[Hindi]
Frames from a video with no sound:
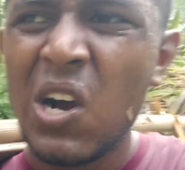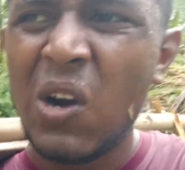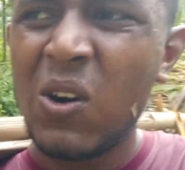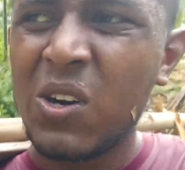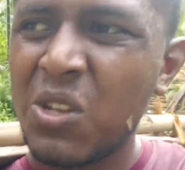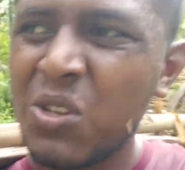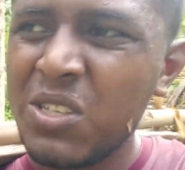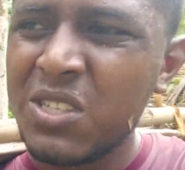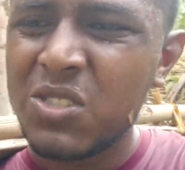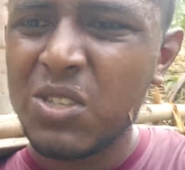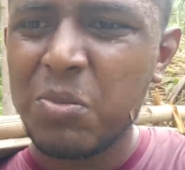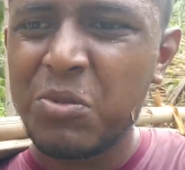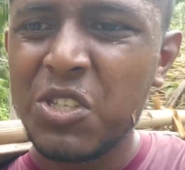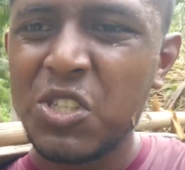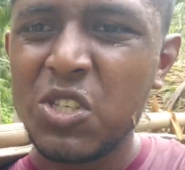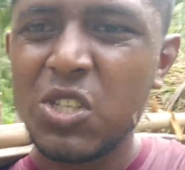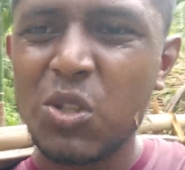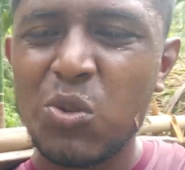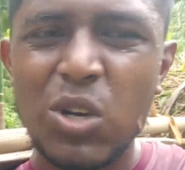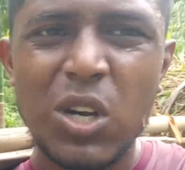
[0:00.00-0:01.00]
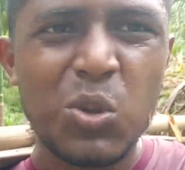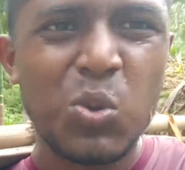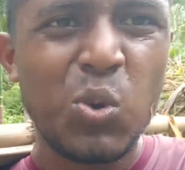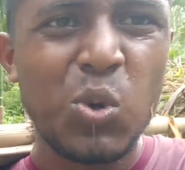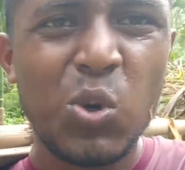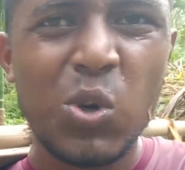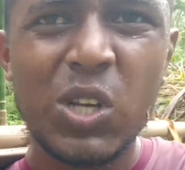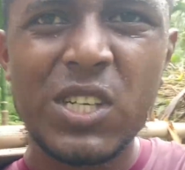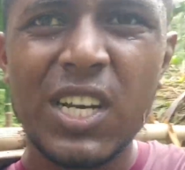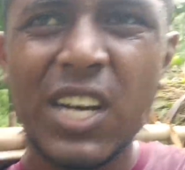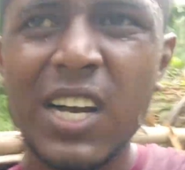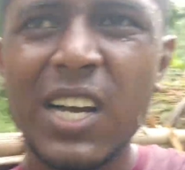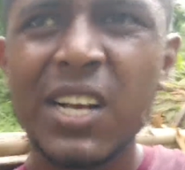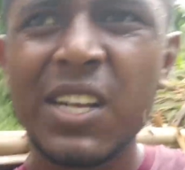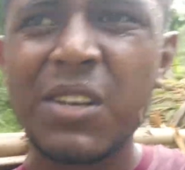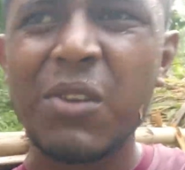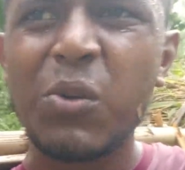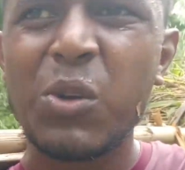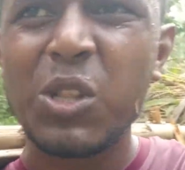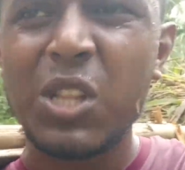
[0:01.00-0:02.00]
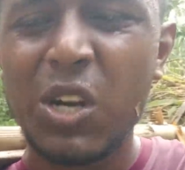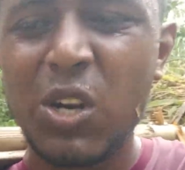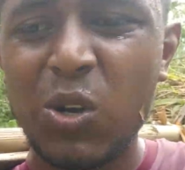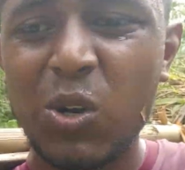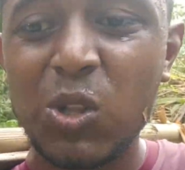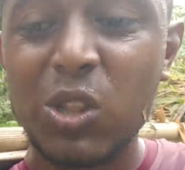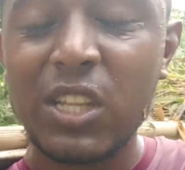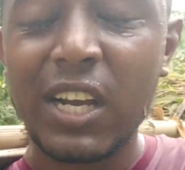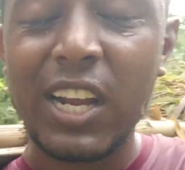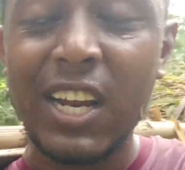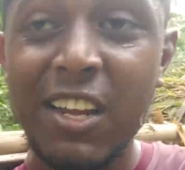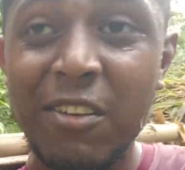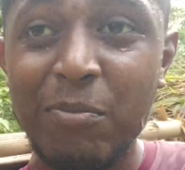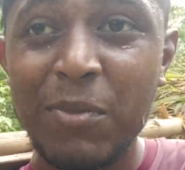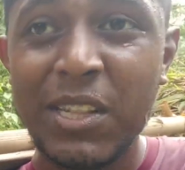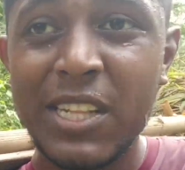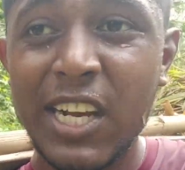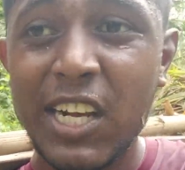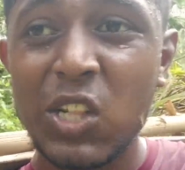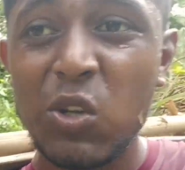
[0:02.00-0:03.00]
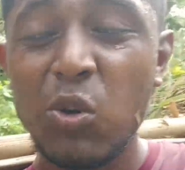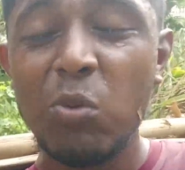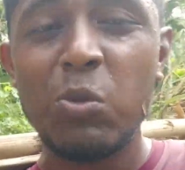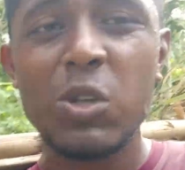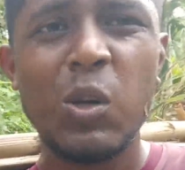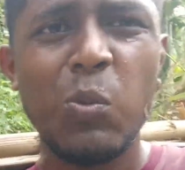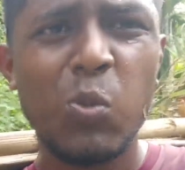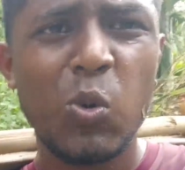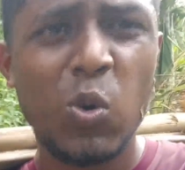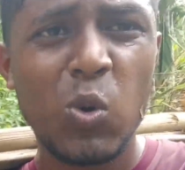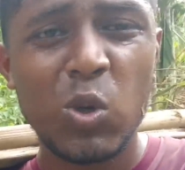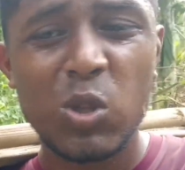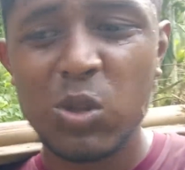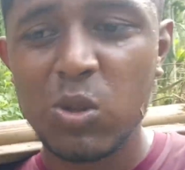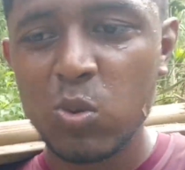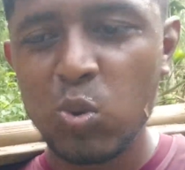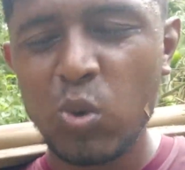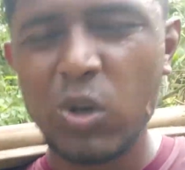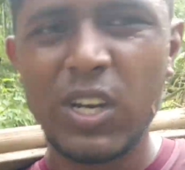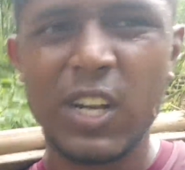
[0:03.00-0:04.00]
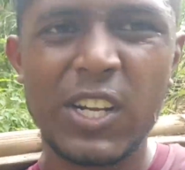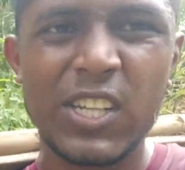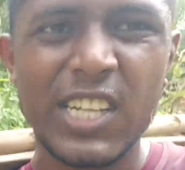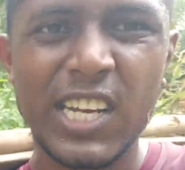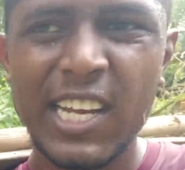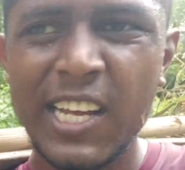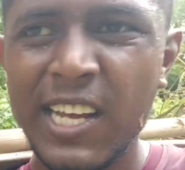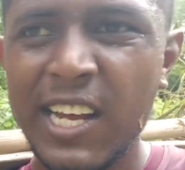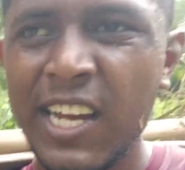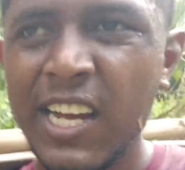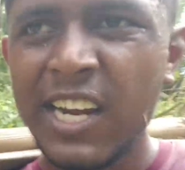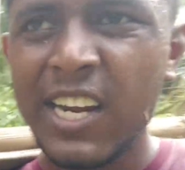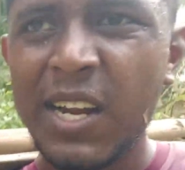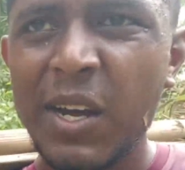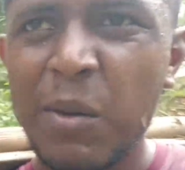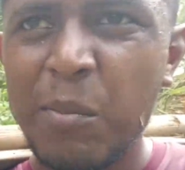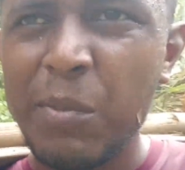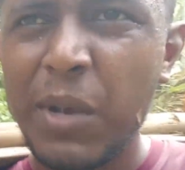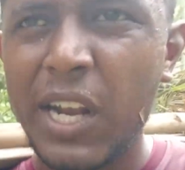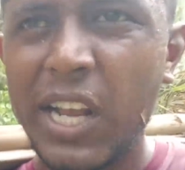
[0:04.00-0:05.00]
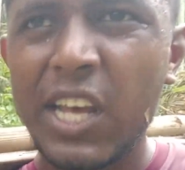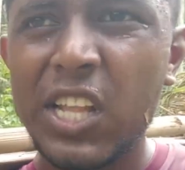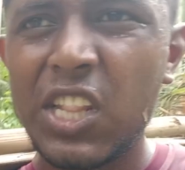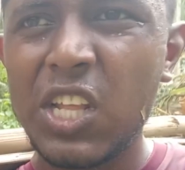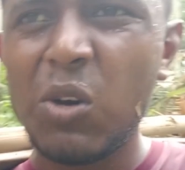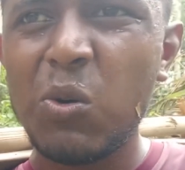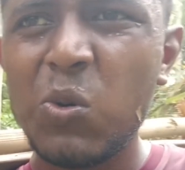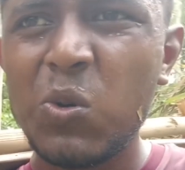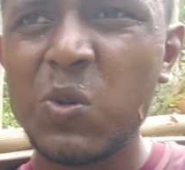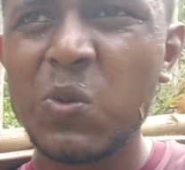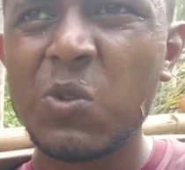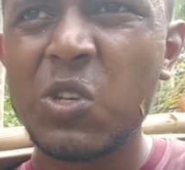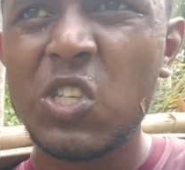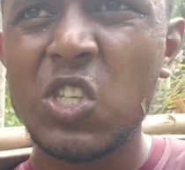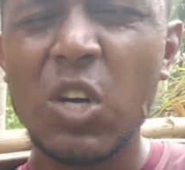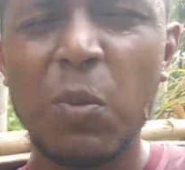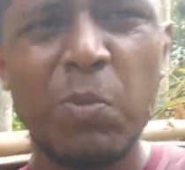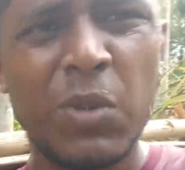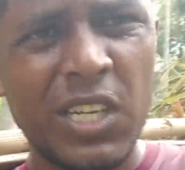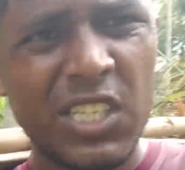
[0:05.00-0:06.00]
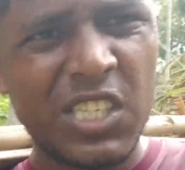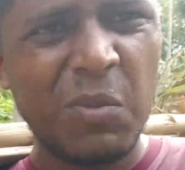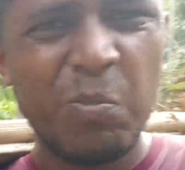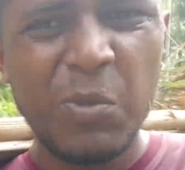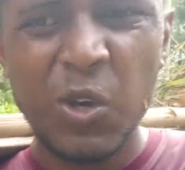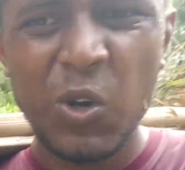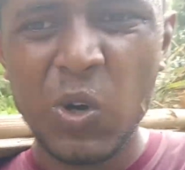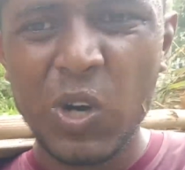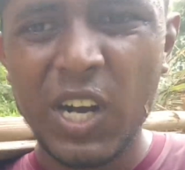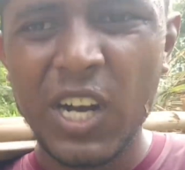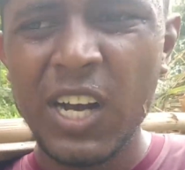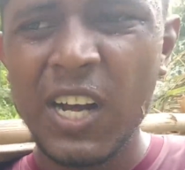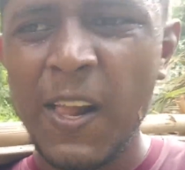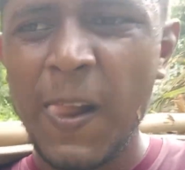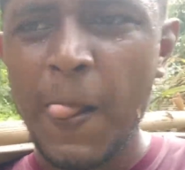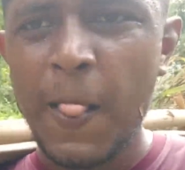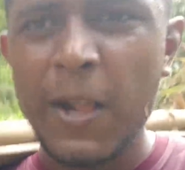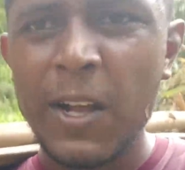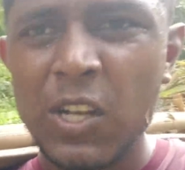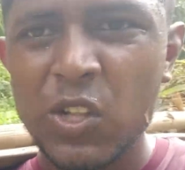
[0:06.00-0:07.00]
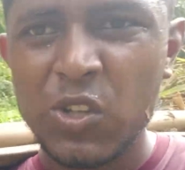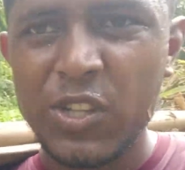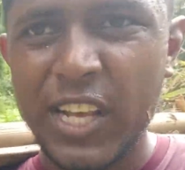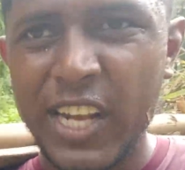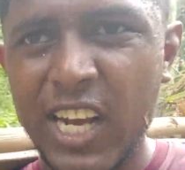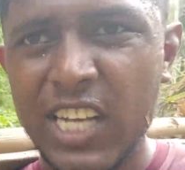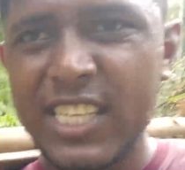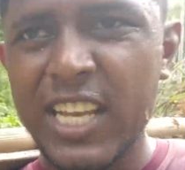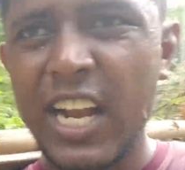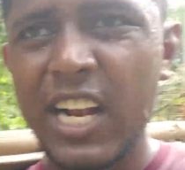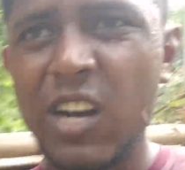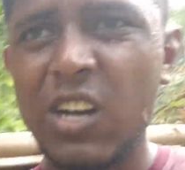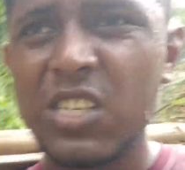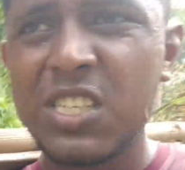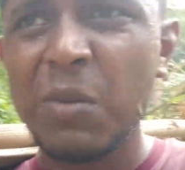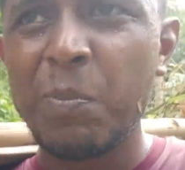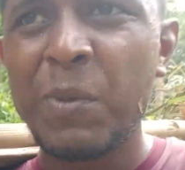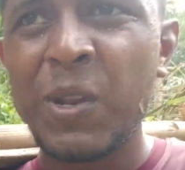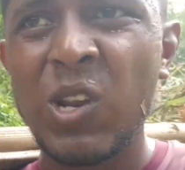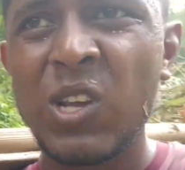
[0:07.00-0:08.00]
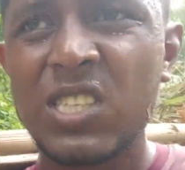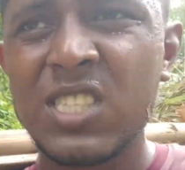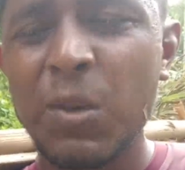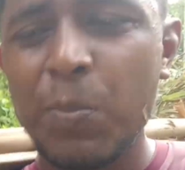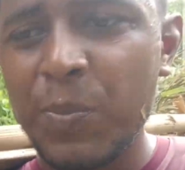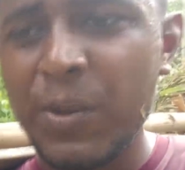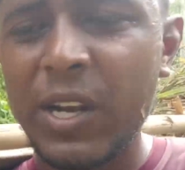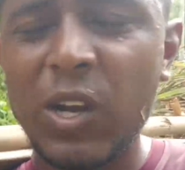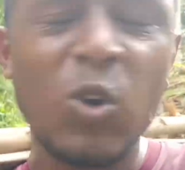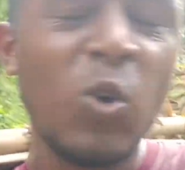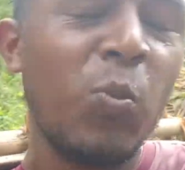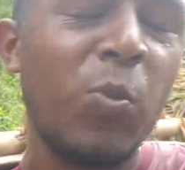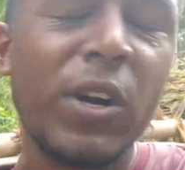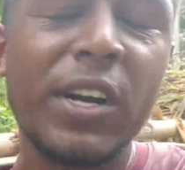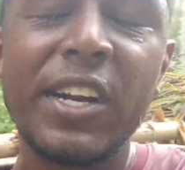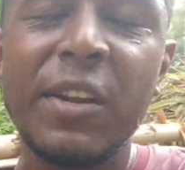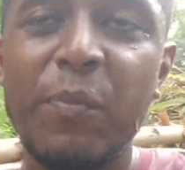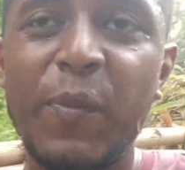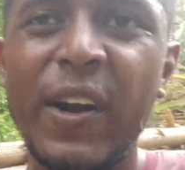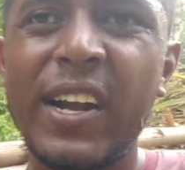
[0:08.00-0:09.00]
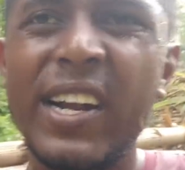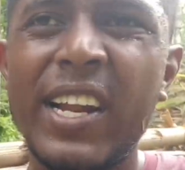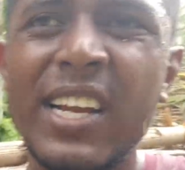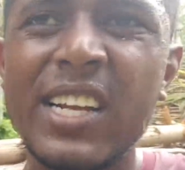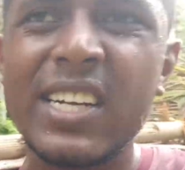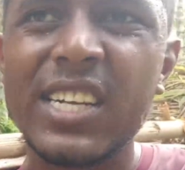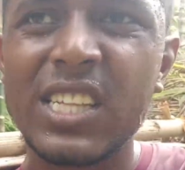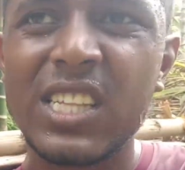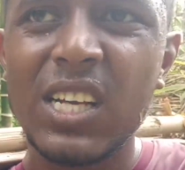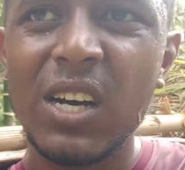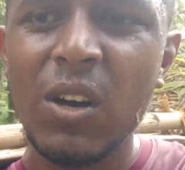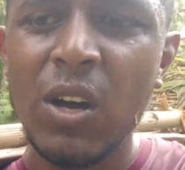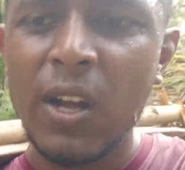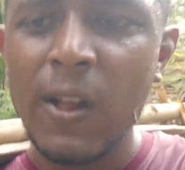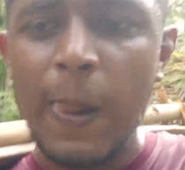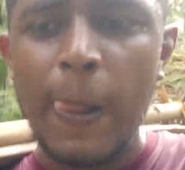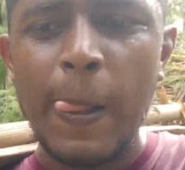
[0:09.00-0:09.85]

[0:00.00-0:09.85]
और इन सब चीज़ से थोड़ा दूर हो जा क्योंकि तेरे को तकलीफ में देखते हुए मुझे बहुत दुख लगता है मैं कहता हूँ जब नसीब में होगा तो देखा जाएगा और सिर्फ मैं नसीब भी के ऊपर डिपेंड नहीं करता